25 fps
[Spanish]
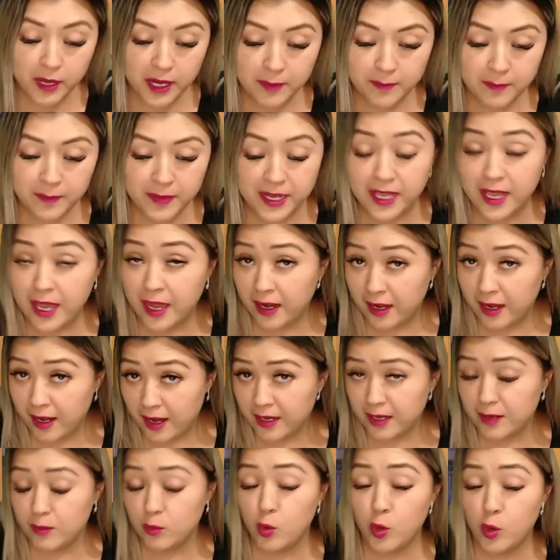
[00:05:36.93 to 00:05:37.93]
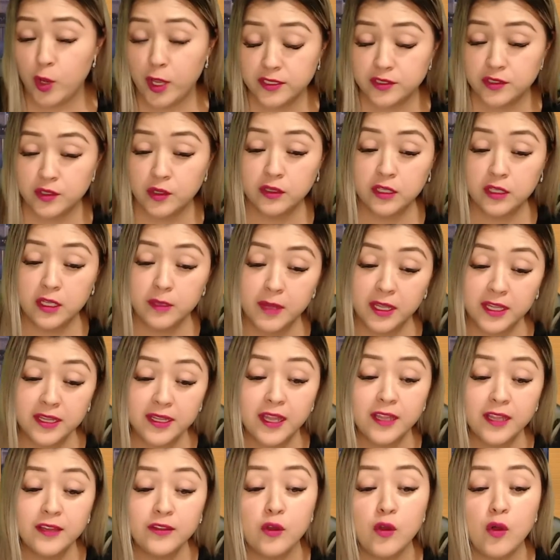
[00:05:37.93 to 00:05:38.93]
aplicar la revocación de
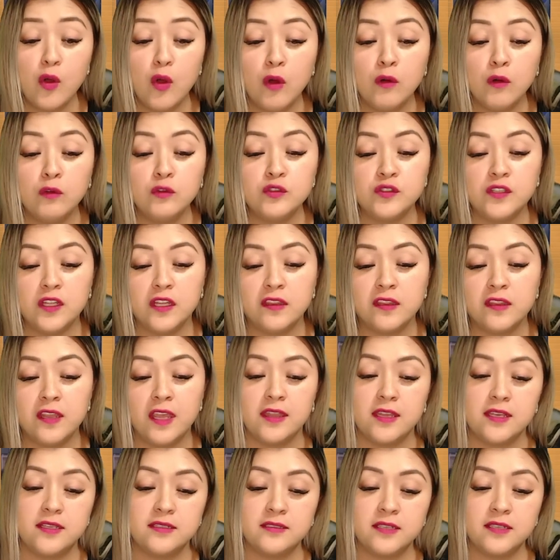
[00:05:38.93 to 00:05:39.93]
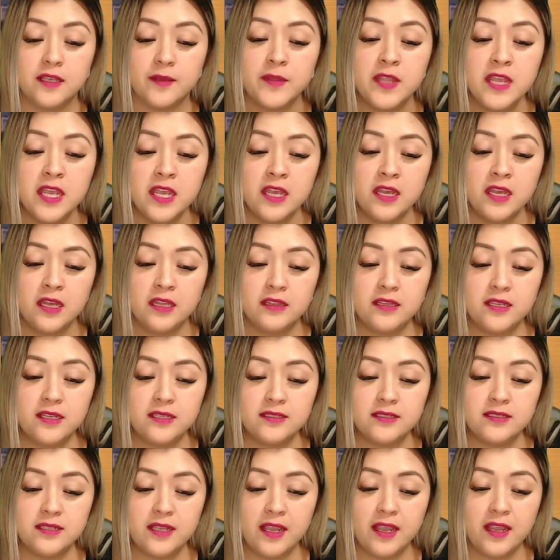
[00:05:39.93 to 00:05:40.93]
mandato o usted qué dice.
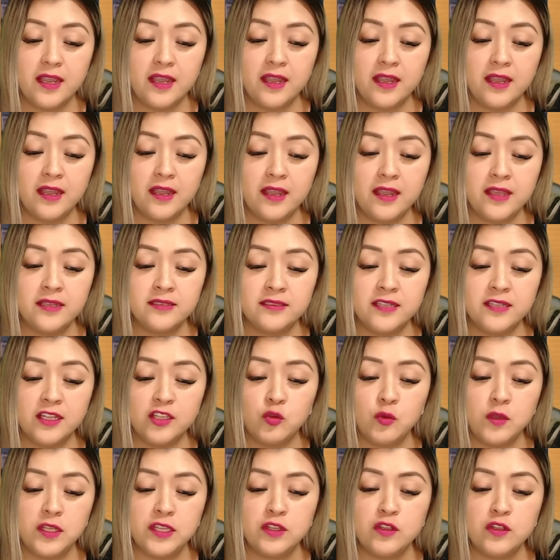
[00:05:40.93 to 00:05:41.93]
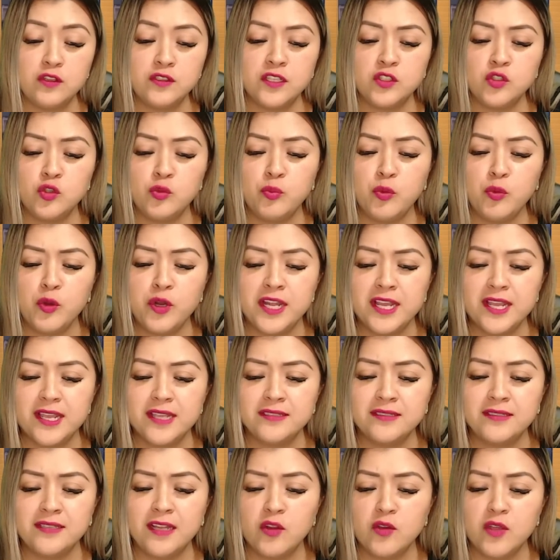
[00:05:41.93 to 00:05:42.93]
Dice este tuit, no se supone que
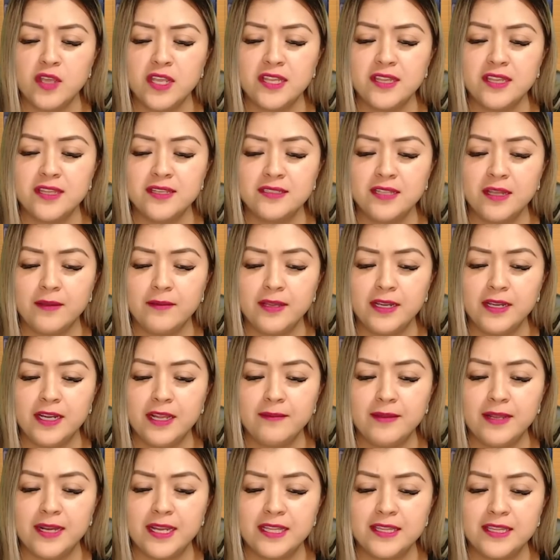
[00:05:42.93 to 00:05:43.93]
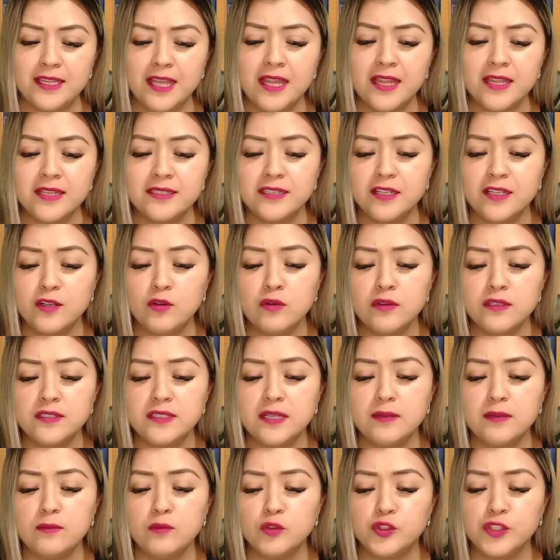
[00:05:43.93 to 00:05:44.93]
esta loquita estaba inhabilitada, seguro
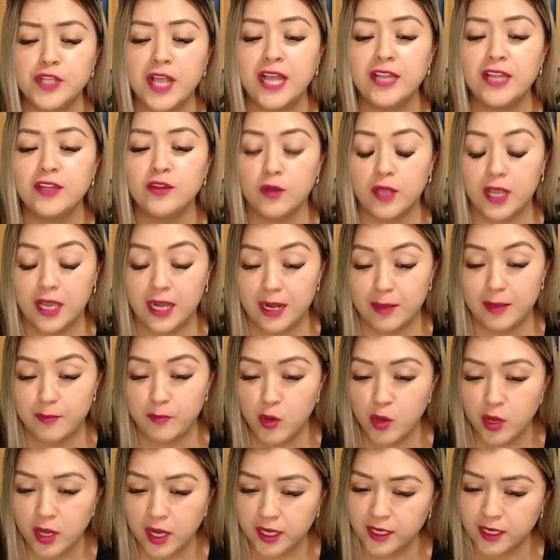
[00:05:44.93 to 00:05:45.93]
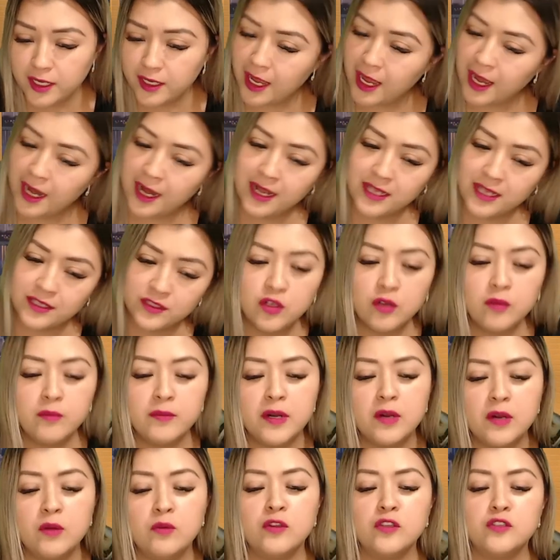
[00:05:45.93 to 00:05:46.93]
está buscando que la pongan a la
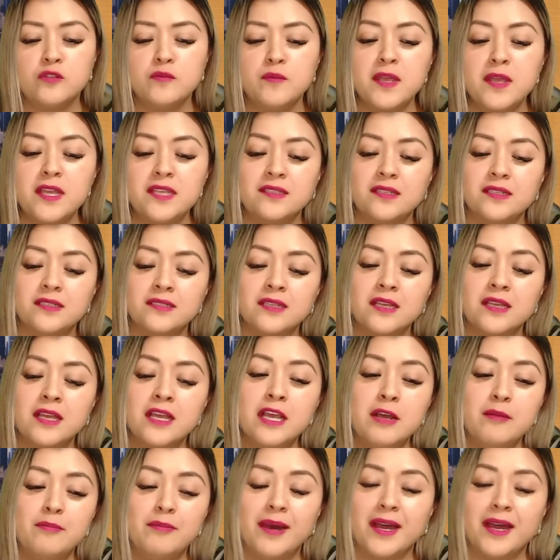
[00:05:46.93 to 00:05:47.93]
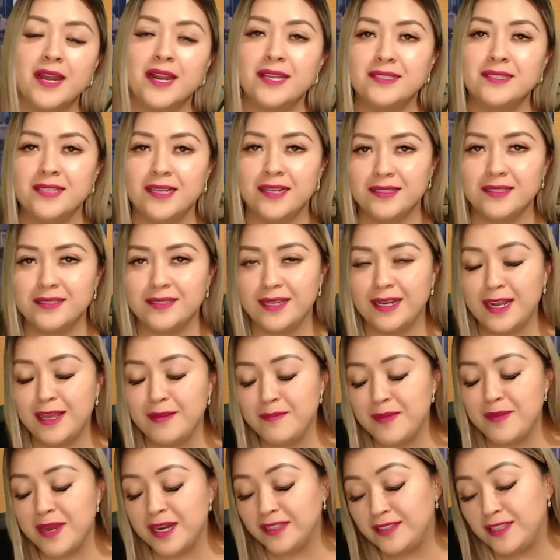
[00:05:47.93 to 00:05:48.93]
sombra unos meses para hacerse la
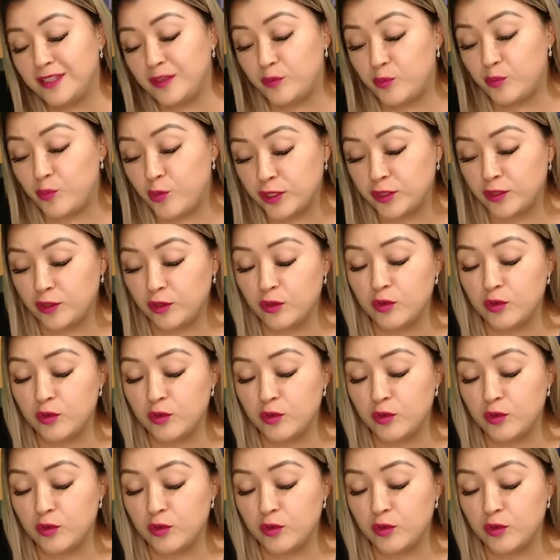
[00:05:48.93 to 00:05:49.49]
mártir. Pues no lo